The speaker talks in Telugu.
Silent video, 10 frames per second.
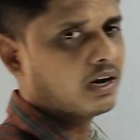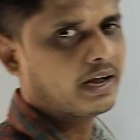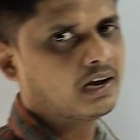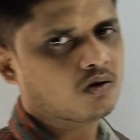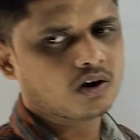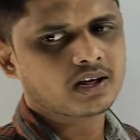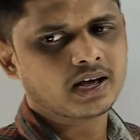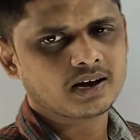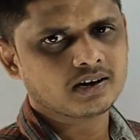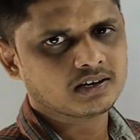ఉన్న లైన్ కూడా
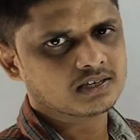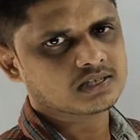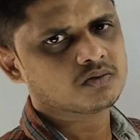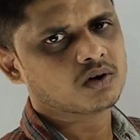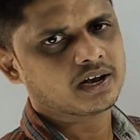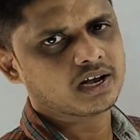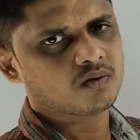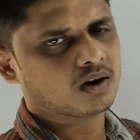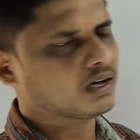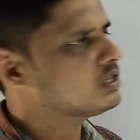క్యాలిక్యులేట్ చేసి వన్ ఎయిటీ
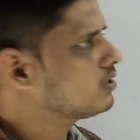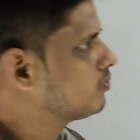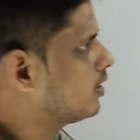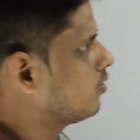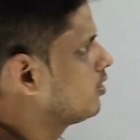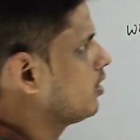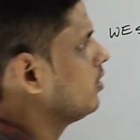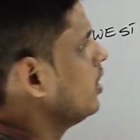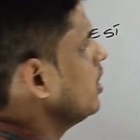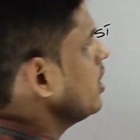వన్గా చెప్తూ ఉంటారు